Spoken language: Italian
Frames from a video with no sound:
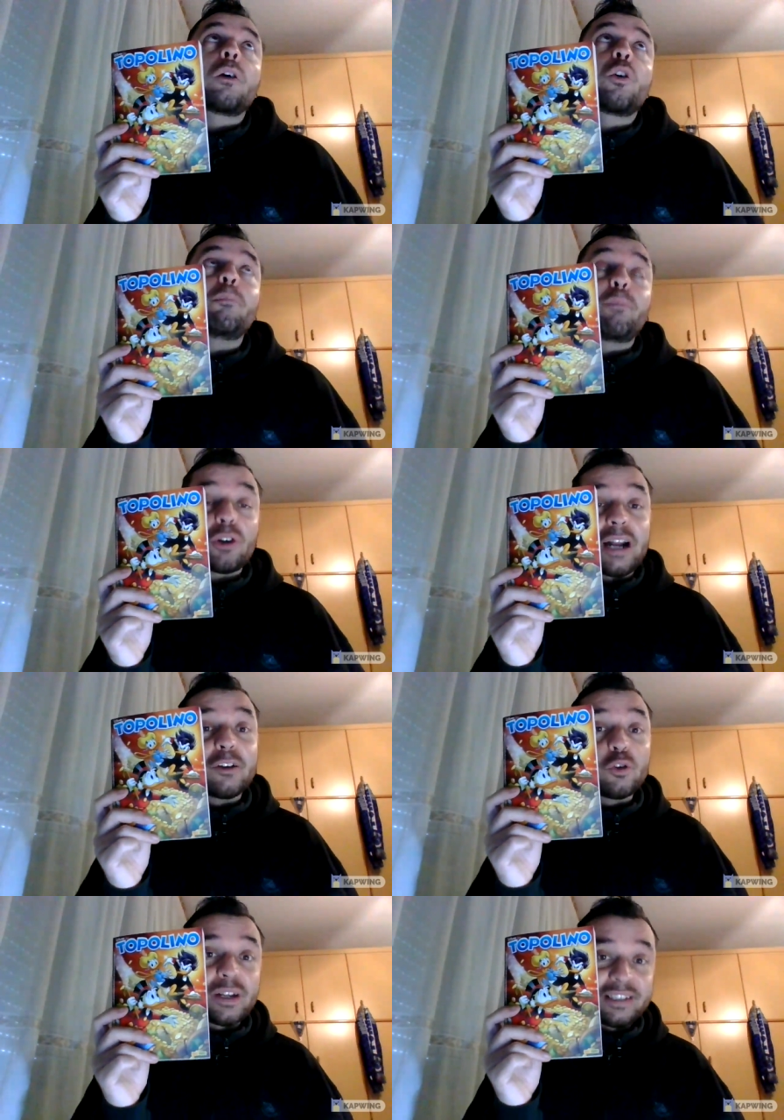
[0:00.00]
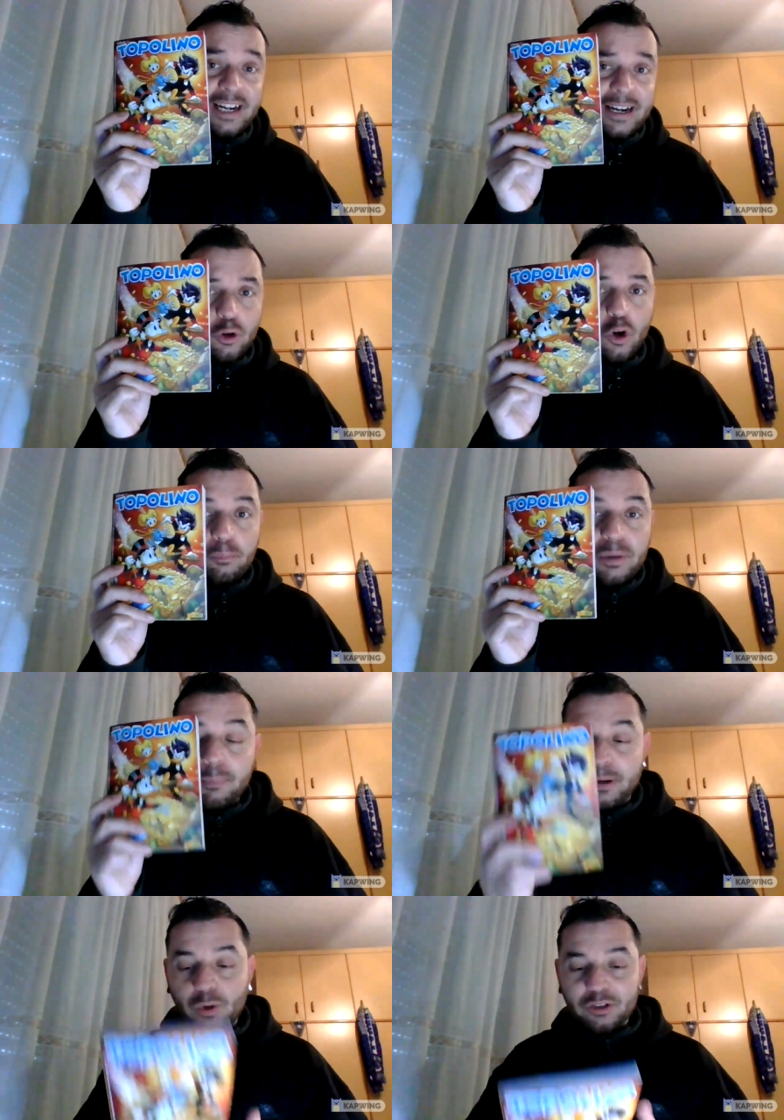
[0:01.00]
comporranno una strana
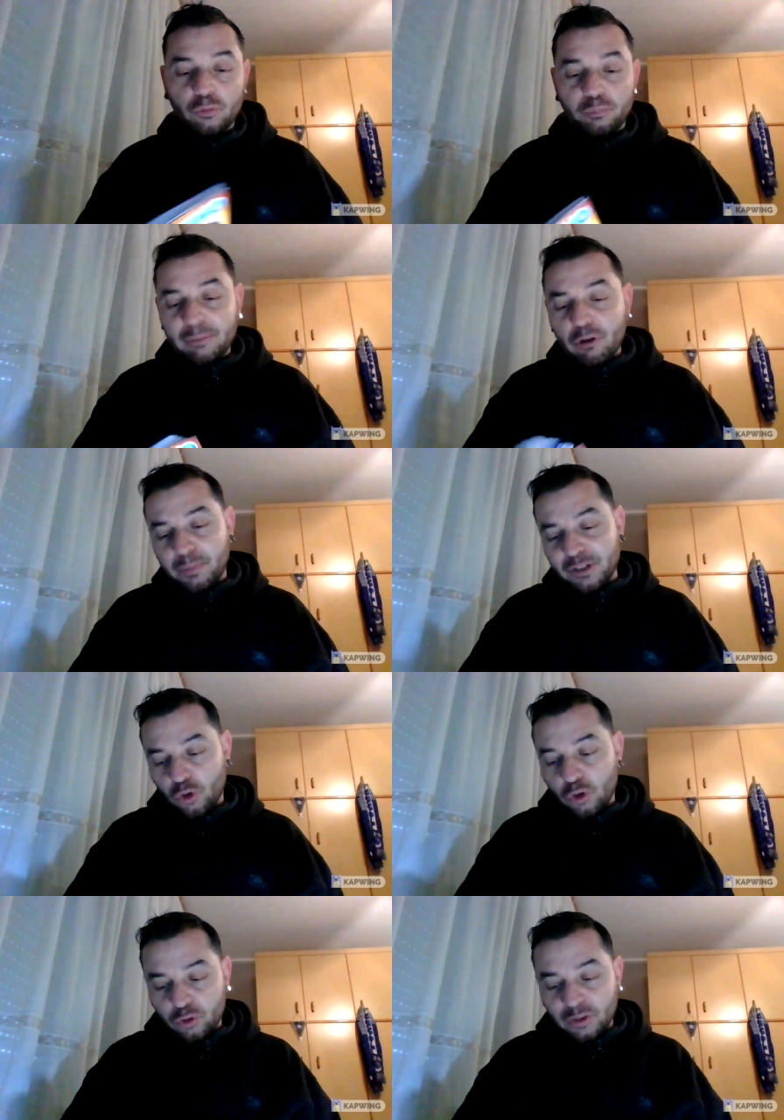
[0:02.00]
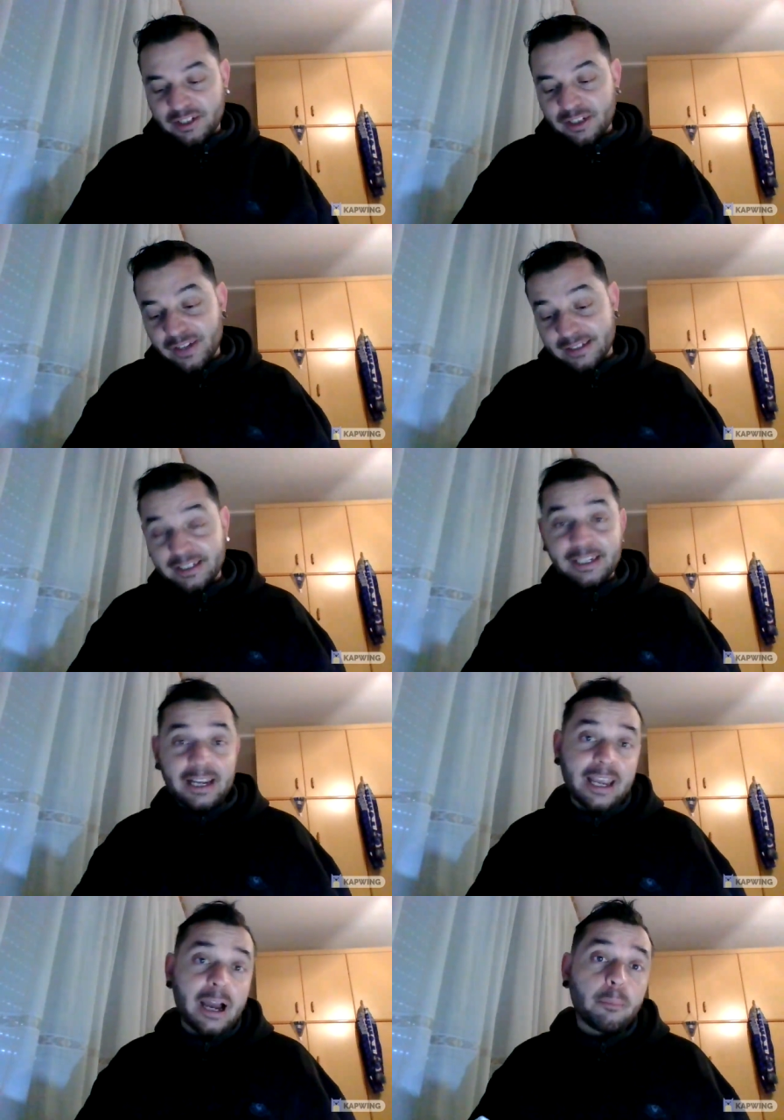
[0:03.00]
coppia per questo primo episodio di Silvia
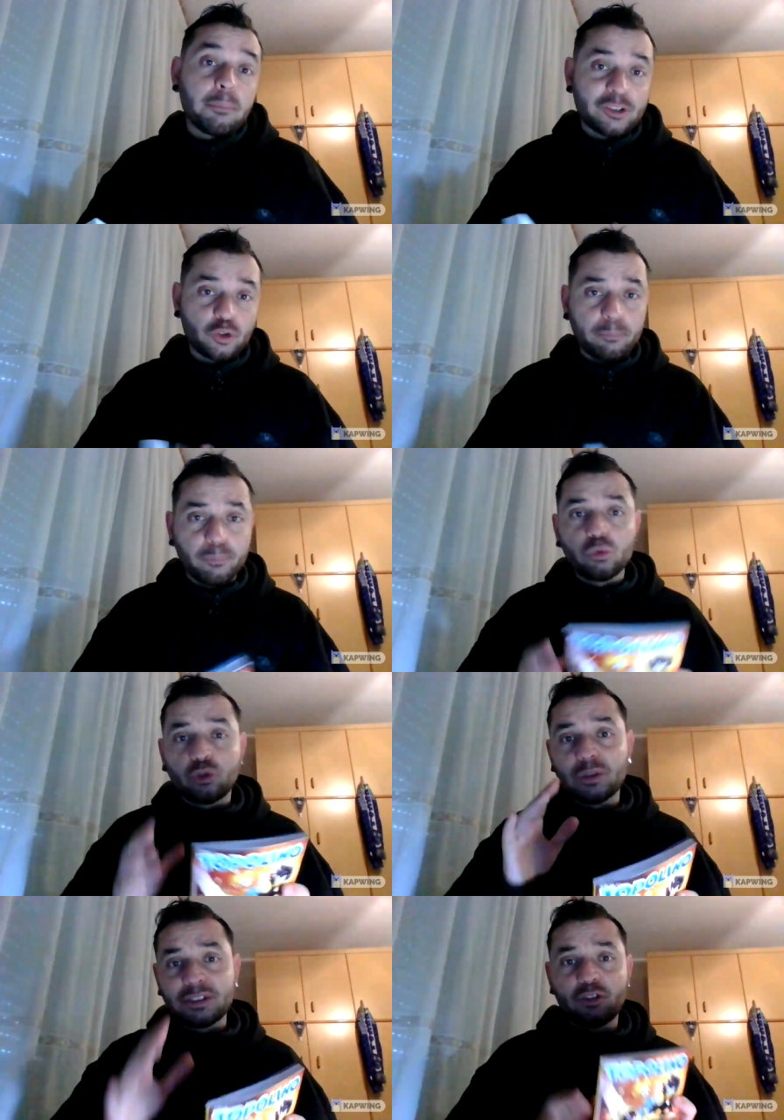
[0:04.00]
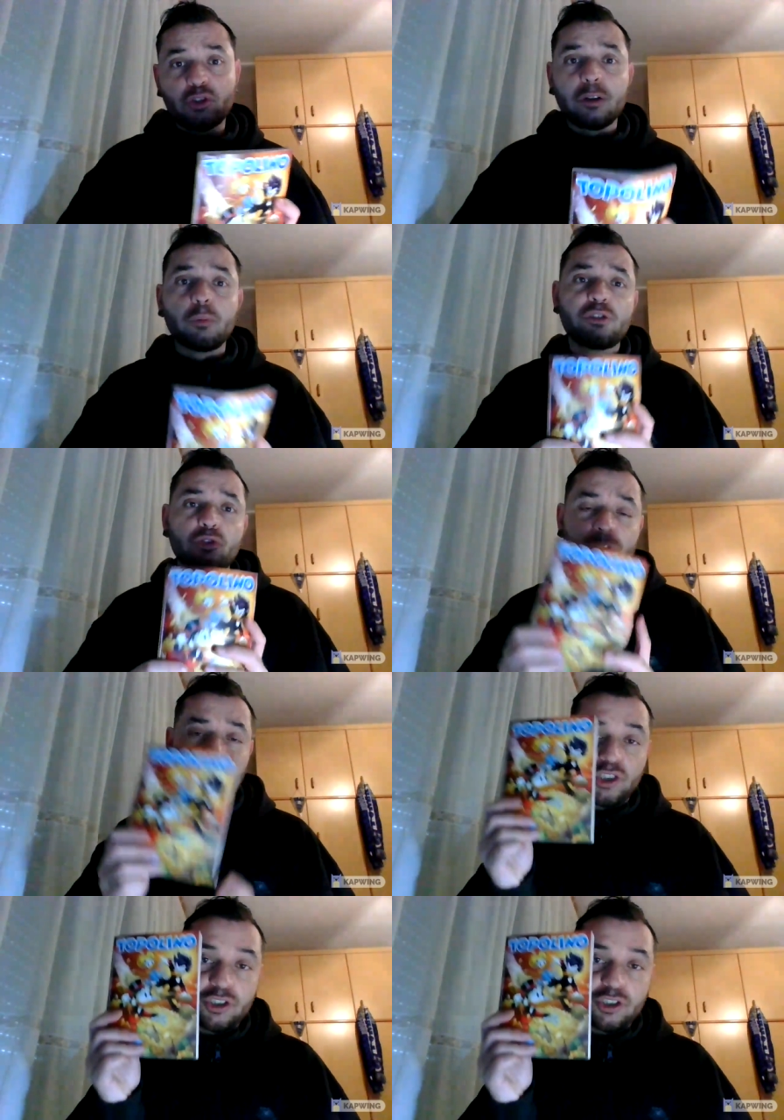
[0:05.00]
Ziche che ha messo a punto questa storia come soggetto,